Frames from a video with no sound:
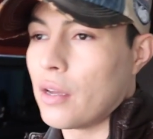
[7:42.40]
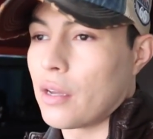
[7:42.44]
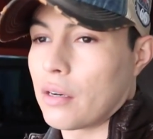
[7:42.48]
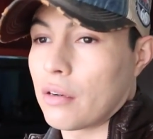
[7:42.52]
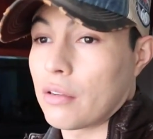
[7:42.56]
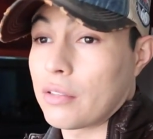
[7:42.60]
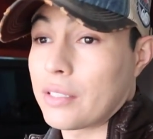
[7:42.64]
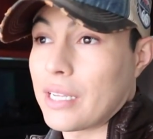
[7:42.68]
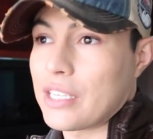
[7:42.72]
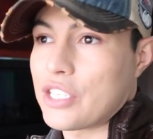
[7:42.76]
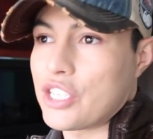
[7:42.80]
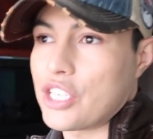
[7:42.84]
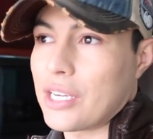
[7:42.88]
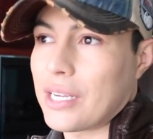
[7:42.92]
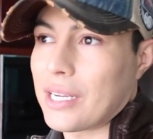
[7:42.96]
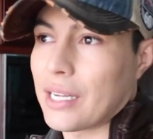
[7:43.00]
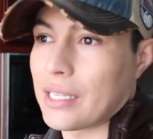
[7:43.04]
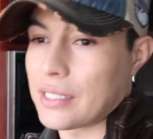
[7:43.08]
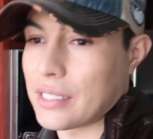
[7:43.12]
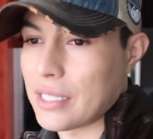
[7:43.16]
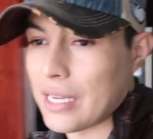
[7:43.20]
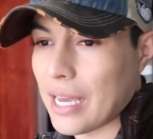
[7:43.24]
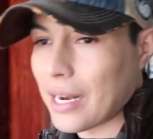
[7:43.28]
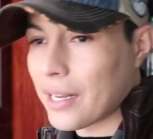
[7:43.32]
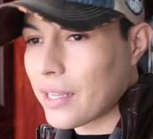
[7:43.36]
No sé,
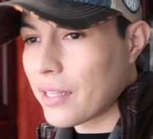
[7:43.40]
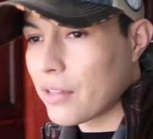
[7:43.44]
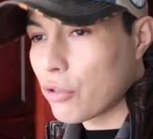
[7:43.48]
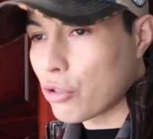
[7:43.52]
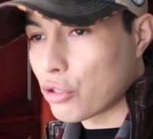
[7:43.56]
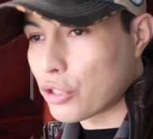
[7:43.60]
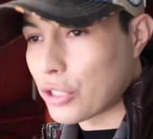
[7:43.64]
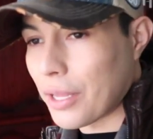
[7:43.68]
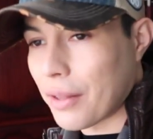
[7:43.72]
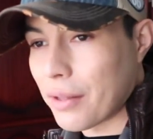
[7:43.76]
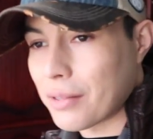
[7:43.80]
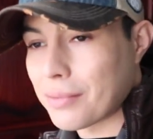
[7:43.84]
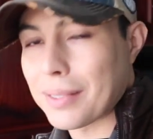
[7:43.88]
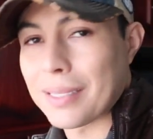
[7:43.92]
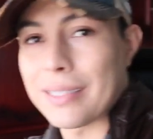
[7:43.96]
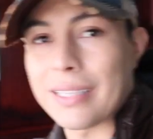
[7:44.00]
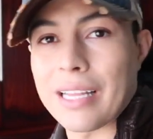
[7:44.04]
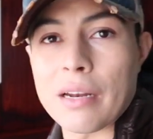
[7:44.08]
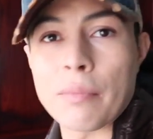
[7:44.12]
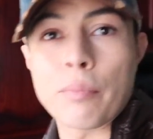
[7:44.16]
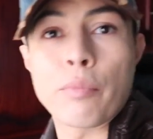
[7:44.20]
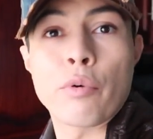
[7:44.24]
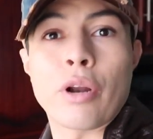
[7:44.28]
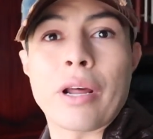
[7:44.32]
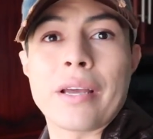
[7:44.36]
chicas, si alguien de ustedes va a
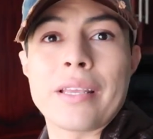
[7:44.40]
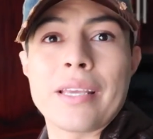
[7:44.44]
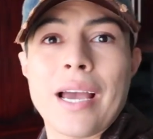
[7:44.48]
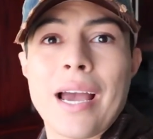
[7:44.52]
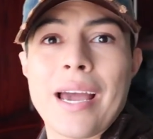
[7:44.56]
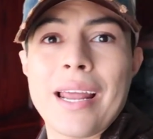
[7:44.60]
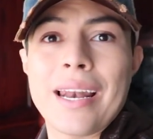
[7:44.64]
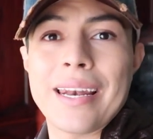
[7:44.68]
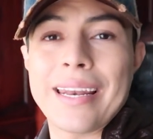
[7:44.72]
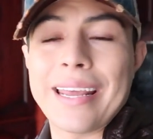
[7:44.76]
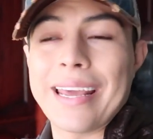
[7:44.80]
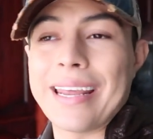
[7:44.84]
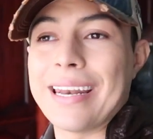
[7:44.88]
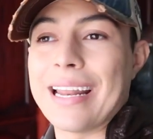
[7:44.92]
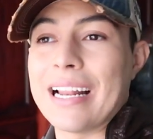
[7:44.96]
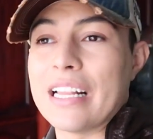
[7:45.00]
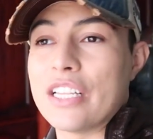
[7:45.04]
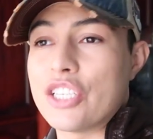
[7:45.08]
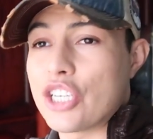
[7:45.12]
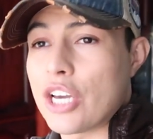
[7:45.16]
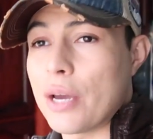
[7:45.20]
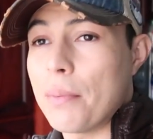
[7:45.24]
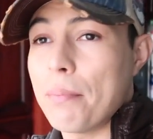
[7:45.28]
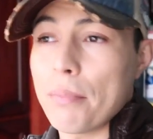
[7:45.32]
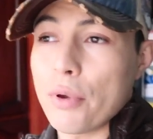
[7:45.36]
andar por allá en, en
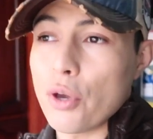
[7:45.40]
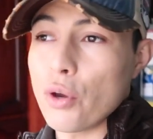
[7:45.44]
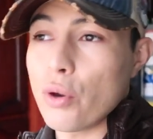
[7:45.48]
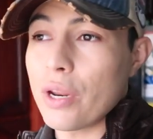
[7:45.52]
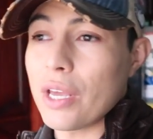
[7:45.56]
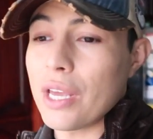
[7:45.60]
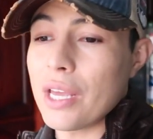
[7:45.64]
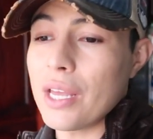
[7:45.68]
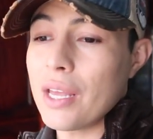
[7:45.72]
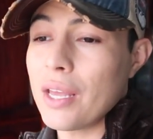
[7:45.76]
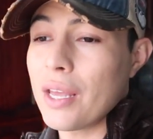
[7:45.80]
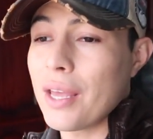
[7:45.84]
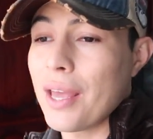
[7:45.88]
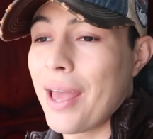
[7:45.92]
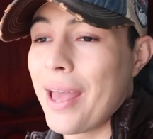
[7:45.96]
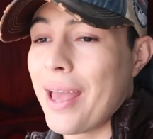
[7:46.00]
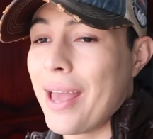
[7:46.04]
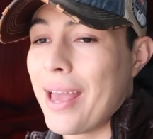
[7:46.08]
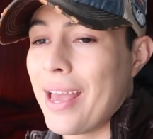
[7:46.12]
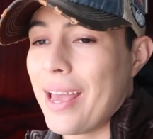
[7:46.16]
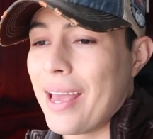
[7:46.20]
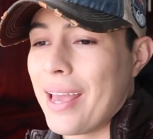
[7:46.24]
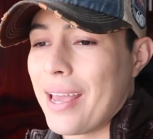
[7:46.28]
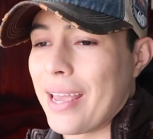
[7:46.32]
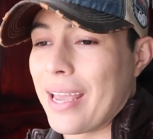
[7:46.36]
el Gem Beauty,
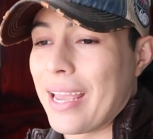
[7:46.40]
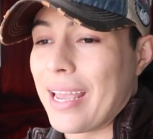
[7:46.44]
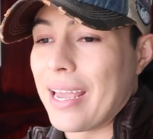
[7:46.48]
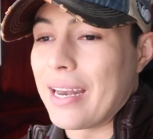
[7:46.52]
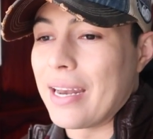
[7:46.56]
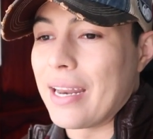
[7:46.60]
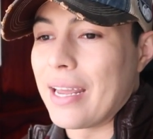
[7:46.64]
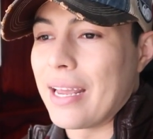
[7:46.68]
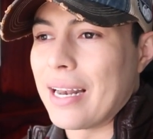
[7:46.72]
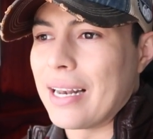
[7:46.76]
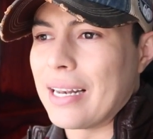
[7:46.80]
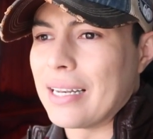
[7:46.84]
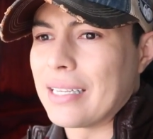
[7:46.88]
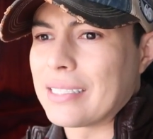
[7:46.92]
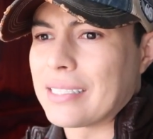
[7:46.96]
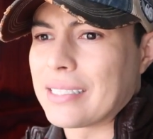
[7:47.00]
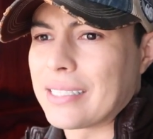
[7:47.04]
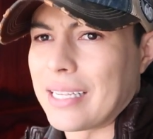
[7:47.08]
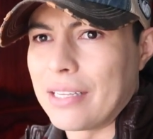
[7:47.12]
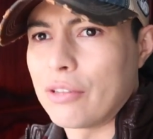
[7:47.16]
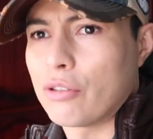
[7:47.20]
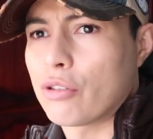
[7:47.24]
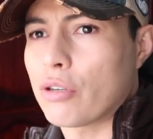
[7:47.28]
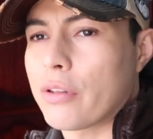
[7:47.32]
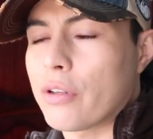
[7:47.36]
en el
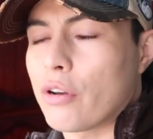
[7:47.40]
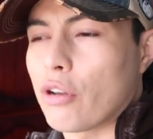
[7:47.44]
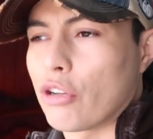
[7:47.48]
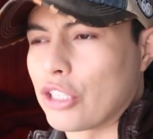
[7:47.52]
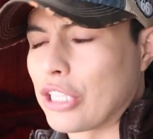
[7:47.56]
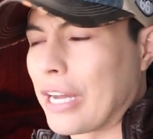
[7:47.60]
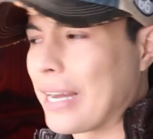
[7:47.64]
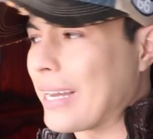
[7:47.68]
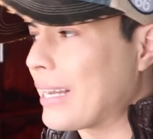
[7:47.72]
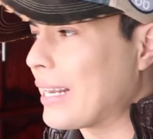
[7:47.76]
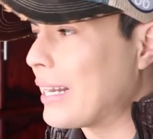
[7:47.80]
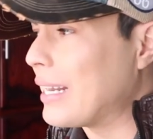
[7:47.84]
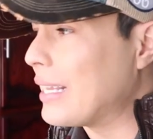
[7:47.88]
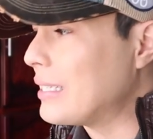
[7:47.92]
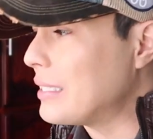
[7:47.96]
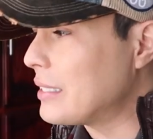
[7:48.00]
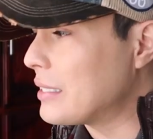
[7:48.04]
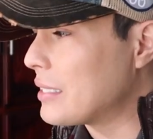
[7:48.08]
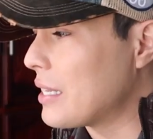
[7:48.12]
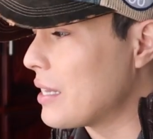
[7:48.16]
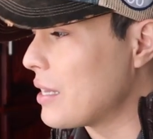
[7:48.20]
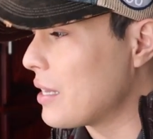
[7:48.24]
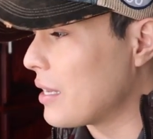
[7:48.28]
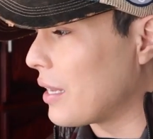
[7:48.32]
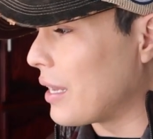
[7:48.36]
centro de Los Ángeles,
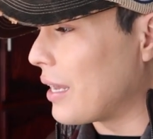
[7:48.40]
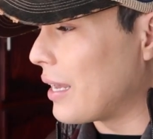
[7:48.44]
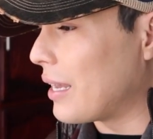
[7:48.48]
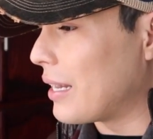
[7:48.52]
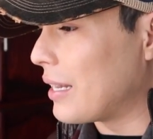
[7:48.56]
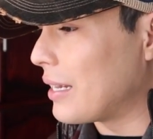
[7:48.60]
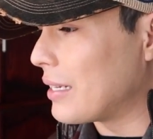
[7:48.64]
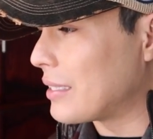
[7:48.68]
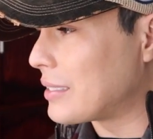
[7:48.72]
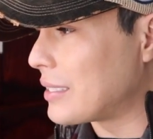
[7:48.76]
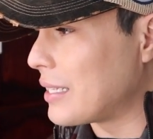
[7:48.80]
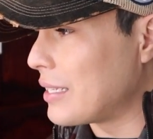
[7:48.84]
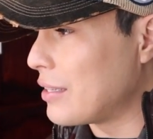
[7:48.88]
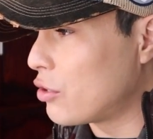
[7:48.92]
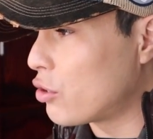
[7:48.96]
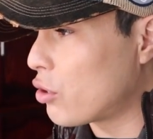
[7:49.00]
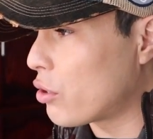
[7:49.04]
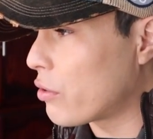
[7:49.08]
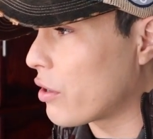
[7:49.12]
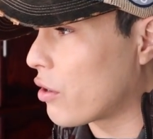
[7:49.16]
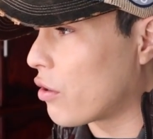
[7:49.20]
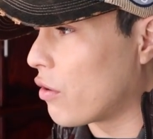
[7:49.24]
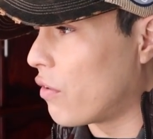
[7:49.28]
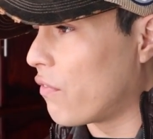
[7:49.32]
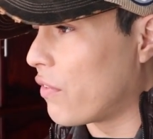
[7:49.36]
el
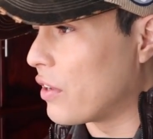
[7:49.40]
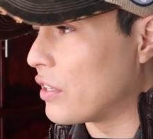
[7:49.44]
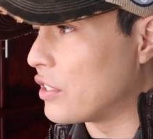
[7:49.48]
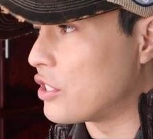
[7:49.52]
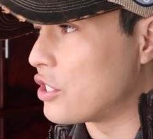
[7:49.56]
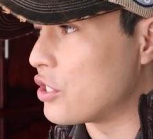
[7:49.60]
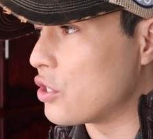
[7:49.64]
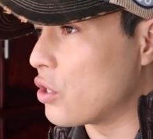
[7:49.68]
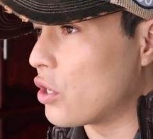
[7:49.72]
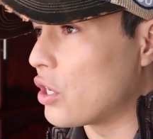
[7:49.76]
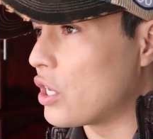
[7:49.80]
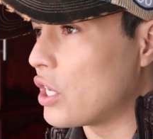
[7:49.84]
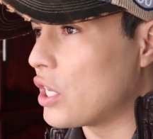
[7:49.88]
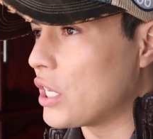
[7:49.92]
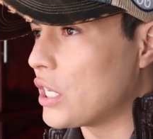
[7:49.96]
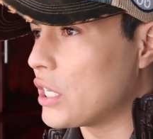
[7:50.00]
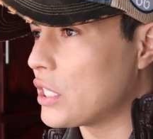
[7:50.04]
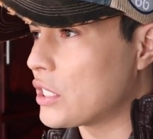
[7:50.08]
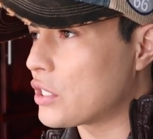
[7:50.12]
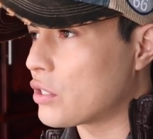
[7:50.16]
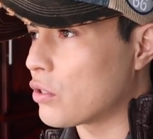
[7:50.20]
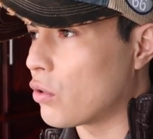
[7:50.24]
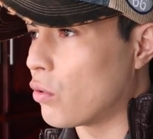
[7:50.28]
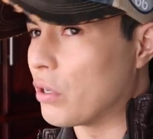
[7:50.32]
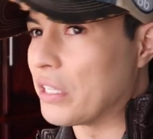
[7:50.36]
centro de
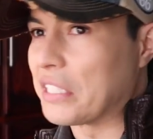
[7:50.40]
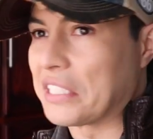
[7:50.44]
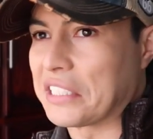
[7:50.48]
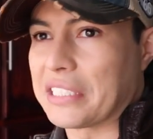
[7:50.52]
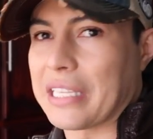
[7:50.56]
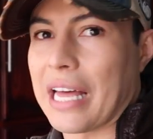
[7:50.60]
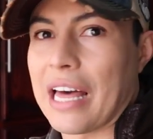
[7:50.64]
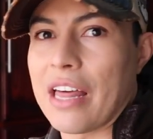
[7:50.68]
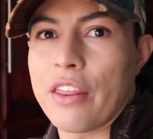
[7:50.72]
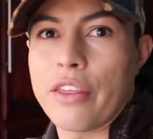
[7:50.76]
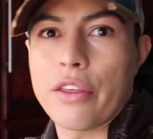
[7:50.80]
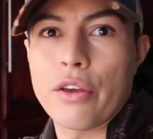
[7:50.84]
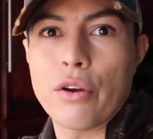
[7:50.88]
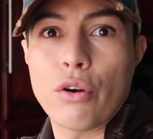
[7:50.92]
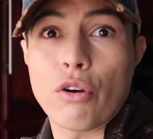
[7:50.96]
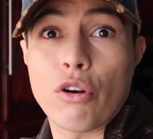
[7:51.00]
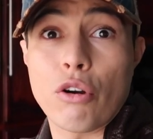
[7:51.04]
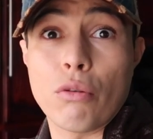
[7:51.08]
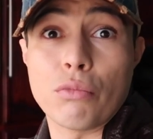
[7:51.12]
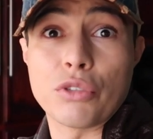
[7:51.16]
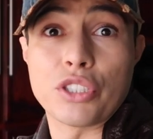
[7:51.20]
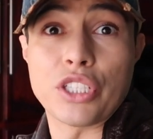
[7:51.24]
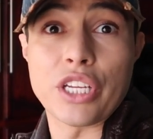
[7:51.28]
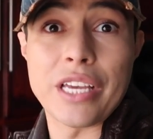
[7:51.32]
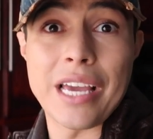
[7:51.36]
convenciones o estadio,
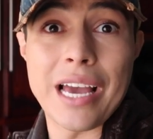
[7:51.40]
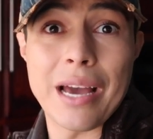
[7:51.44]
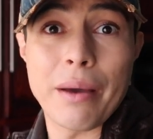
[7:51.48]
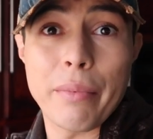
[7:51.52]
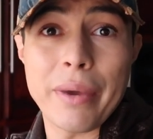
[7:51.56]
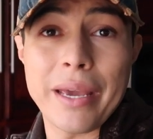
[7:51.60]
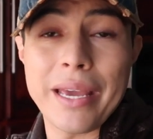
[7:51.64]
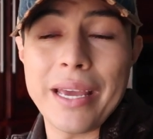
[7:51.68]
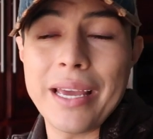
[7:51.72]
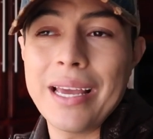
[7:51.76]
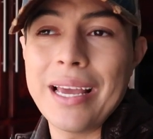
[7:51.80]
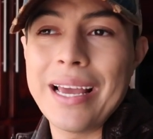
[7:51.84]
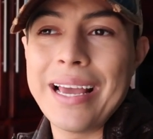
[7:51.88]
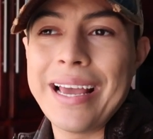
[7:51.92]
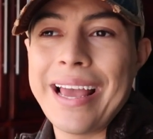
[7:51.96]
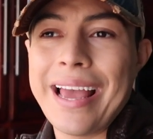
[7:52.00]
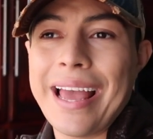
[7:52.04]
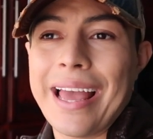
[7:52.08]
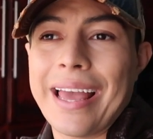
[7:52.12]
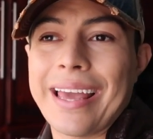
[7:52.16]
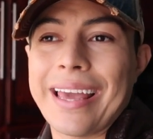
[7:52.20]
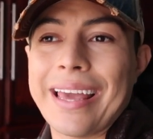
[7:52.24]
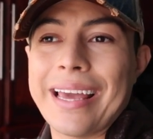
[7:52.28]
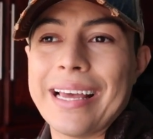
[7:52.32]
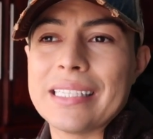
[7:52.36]
como se llame,
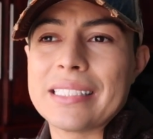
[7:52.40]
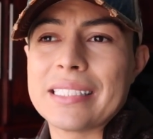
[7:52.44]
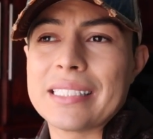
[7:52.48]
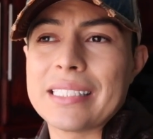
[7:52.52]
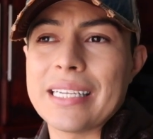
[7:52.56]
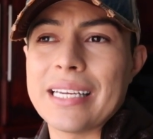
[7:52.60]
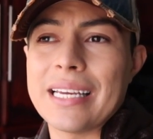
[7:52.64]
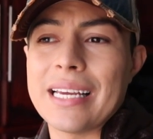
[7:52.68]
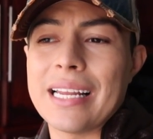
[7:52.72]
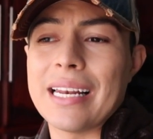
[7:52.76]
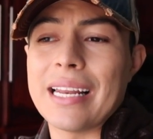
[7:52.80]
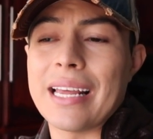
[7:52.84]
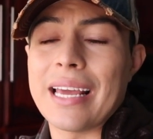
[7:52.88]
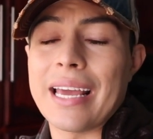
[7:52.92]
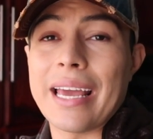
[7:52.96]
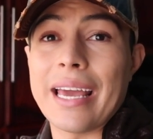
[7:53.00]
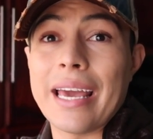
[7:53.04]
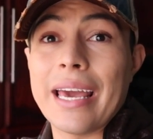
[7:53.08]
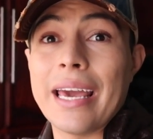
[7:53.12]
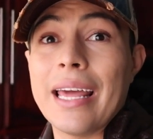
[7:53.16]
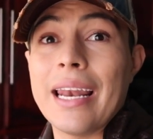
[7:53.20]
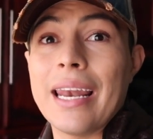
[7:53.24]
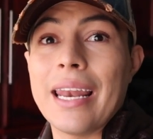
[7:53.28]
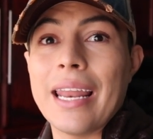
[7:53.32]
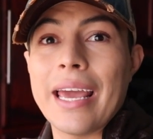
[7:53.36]
es el
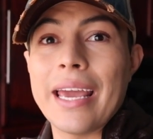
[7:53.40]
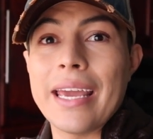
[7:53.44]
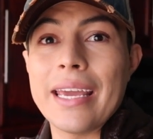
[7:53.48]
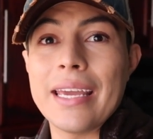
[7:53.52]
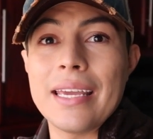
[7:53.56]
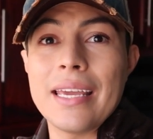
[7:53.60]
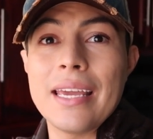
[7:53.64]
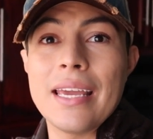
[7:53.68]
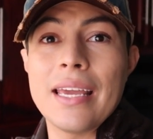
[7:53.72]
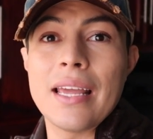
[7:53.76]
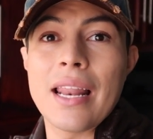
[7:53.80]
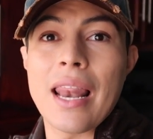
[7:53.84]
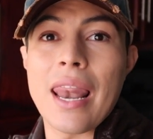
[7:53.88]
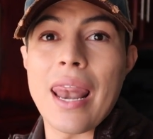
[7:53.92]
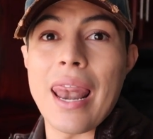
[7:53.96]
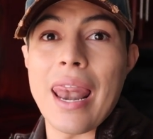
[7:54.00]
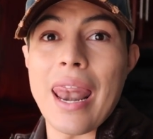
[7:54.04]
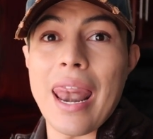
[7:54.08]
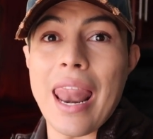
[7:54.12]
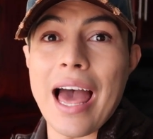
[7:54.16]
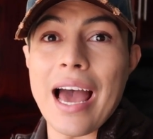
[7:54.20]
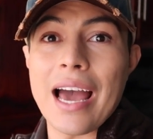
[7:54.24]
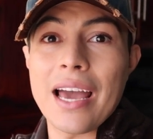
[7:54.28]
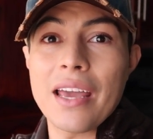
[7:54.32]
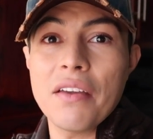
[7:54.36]

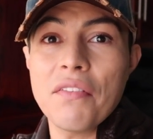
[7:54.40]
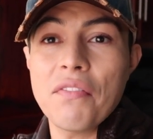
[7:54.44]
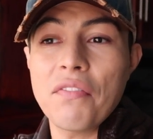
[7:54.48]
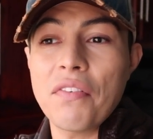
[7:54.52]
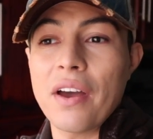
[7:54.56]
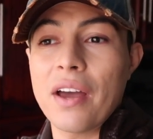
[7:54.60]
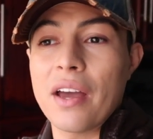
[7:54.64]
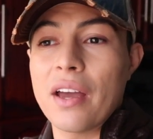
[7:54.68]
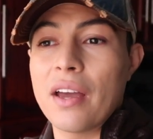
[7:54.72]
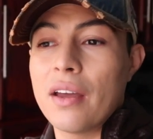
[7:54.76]
LA Live.